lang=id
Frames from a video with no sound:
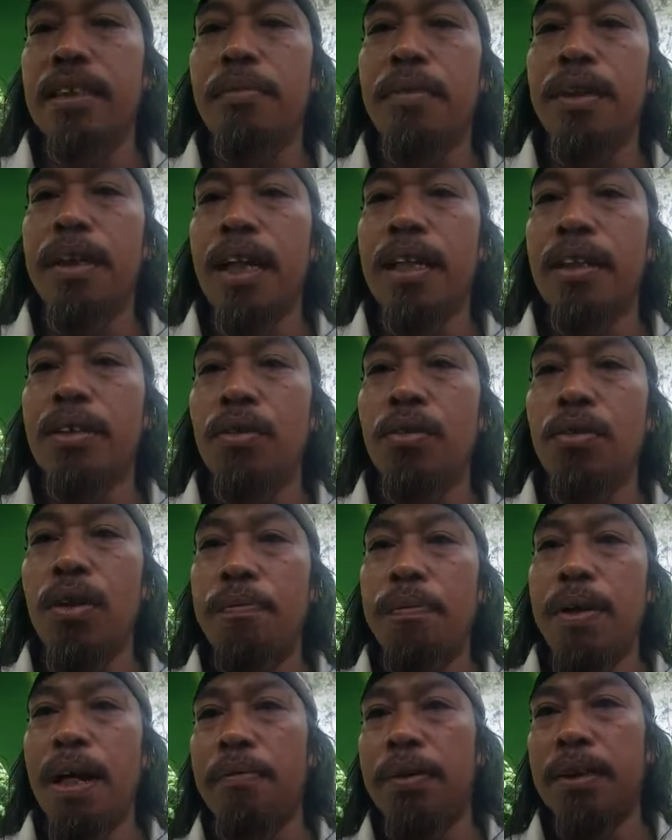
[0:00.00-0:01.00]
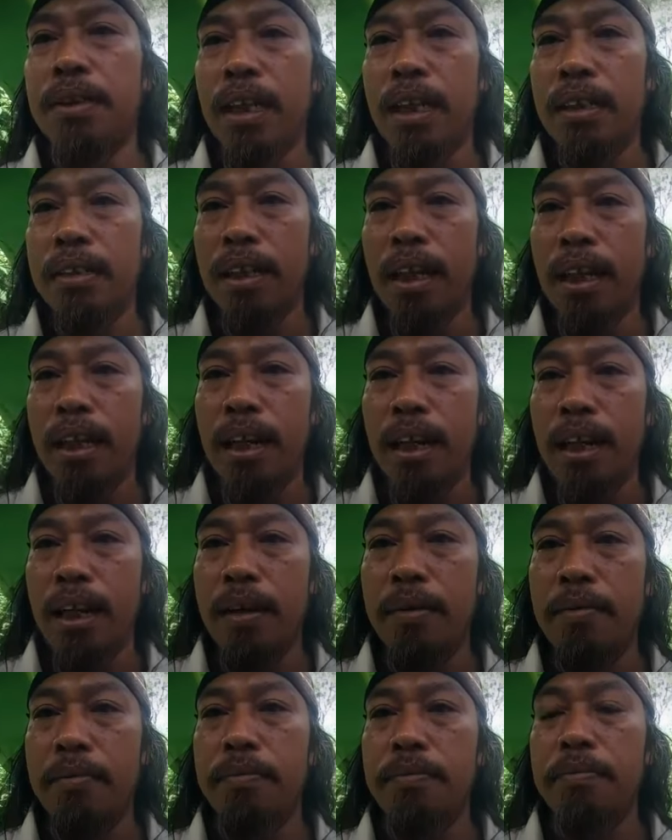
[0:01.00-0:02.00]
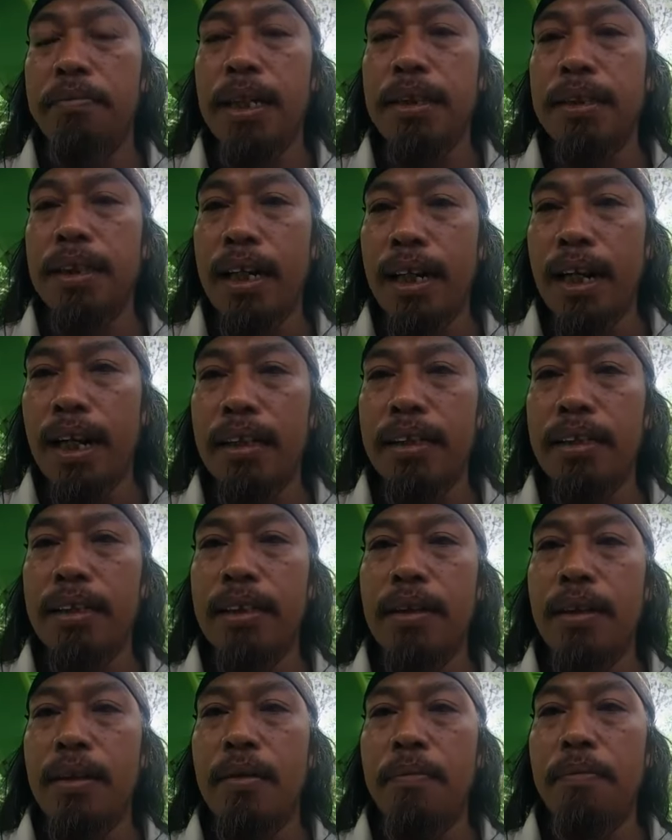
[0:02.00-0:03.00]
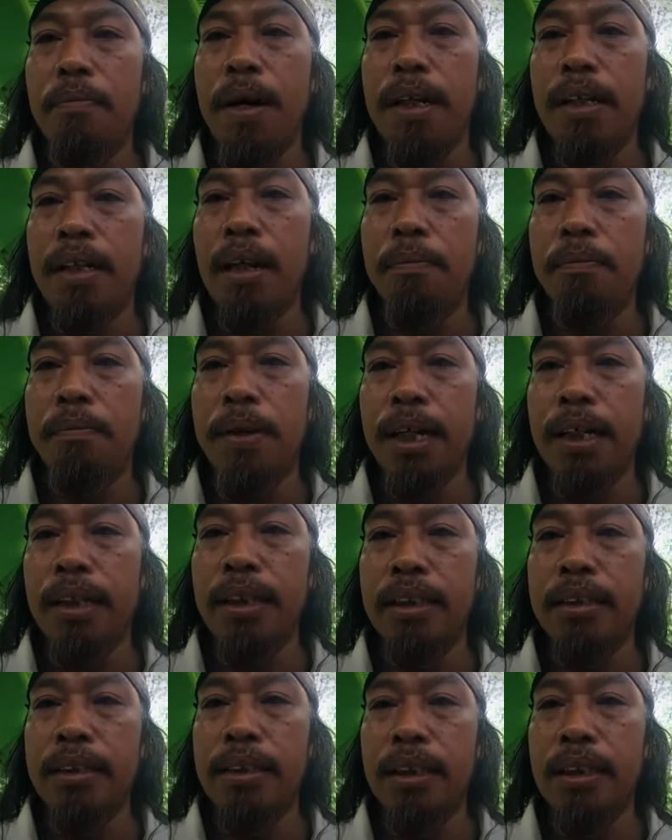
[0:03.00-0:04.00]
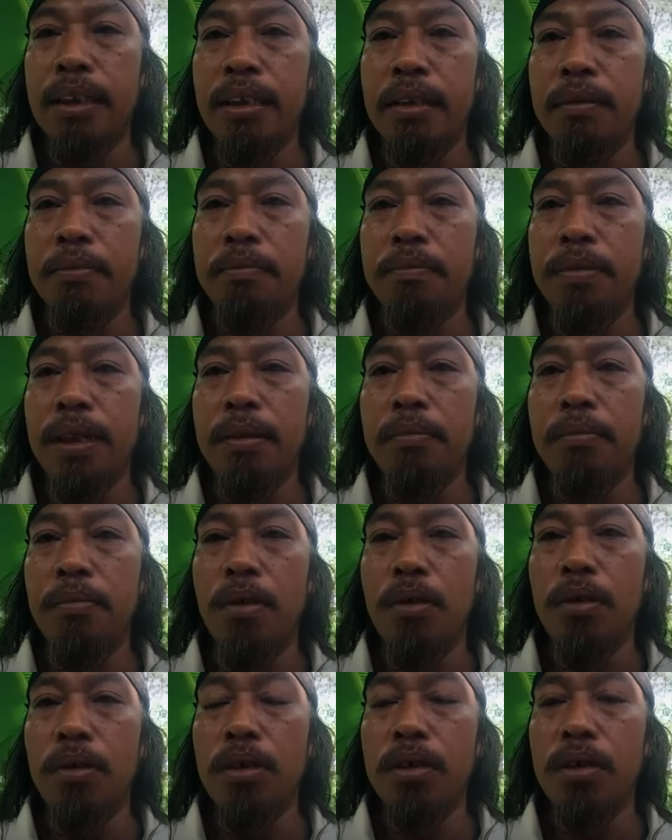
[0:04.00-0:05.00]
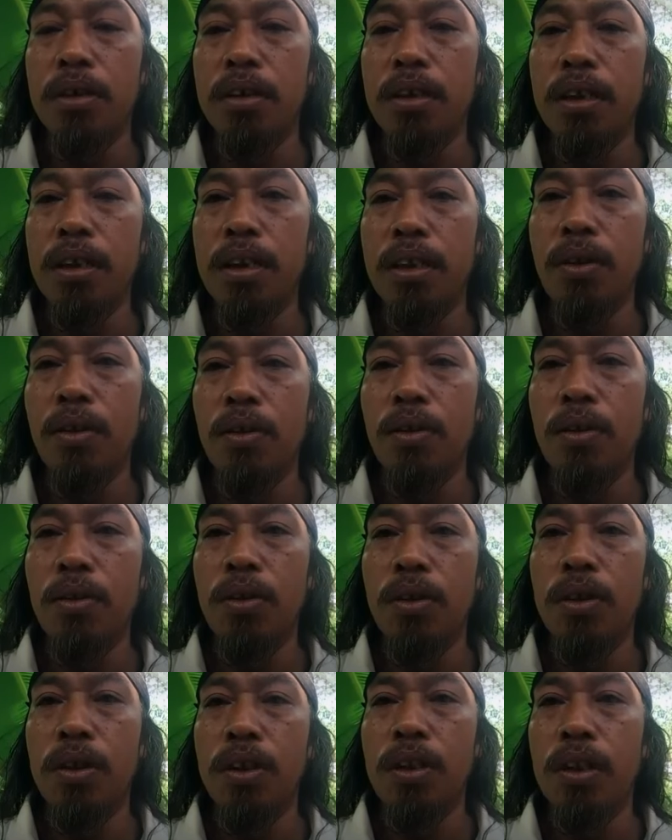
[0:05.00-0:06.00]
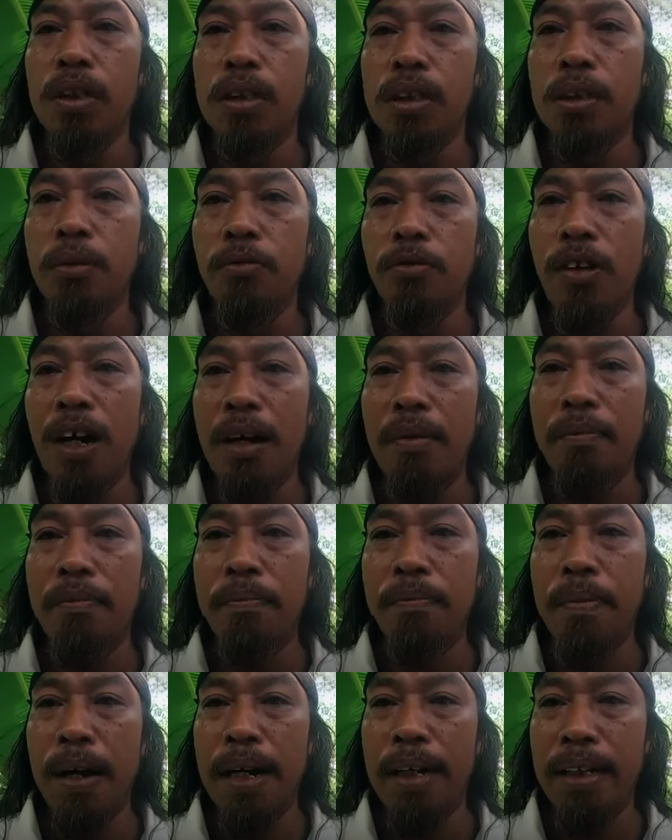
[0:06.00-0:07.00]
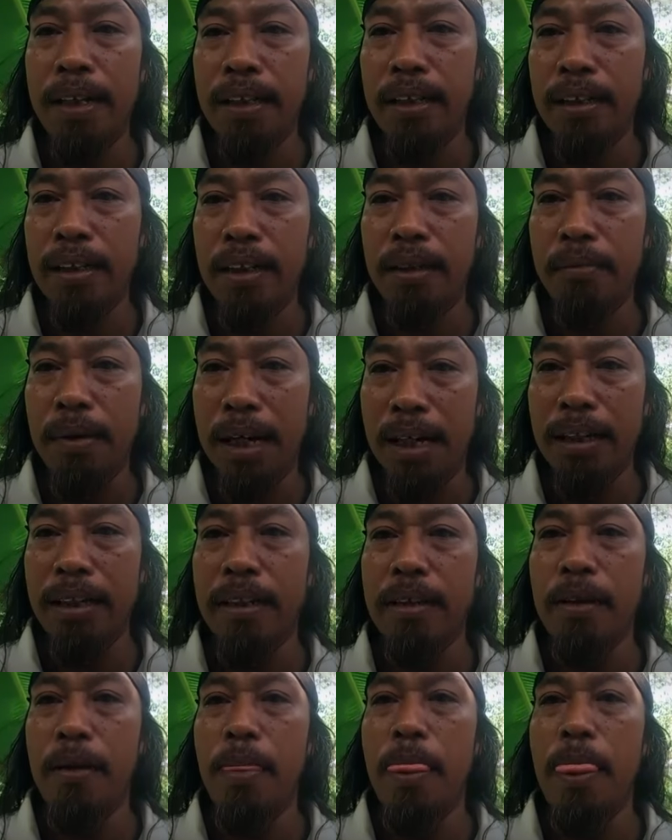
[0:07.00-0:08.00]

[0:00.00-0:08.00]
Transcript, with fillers: demikian dulu apa yang bisa saya bacakan pada prediksi primbon Dino Jemuah Pahing kemarin.